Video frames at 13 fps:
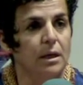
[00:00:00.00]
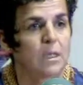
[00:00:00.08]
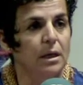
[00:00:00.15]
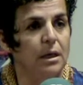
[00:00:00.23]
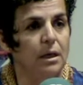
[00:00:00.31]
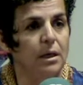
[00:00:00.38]

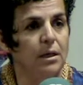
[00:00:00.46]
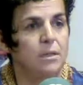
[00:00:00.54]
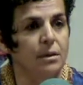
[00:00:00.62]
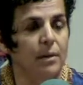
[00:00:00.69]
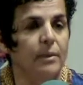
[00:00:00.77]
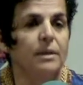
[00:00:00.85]
y
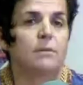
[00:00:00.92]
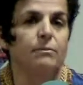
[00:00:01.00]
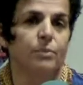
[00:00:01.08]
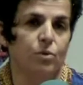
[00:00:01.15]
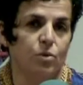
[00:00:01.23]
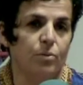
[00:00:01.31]
también,
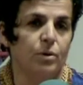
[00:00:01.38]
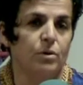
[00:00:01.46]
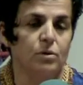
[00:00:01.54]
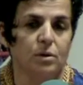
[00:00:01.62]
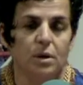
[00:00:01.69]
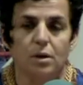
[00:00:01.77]
por
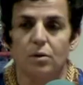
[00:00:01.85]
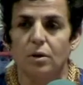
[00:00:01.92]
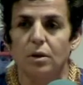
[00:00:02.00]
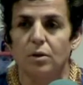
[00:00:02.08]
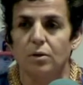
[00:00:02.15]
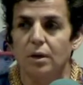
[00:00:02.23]
supuesto, que
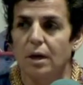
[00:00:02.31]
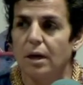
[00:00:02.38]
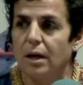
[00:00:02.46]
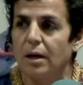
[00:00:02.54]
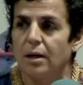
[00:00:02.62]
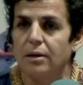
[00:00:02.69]
no quiero
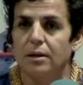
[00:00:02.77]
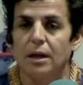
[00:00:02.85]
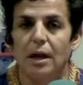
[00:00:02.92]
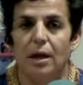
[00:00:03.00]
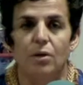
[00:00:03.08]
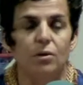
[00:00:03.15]
dejar
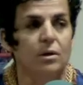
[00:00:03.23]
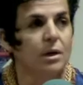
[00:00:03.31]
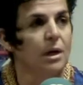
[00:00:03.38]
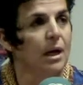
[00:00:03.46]
de lado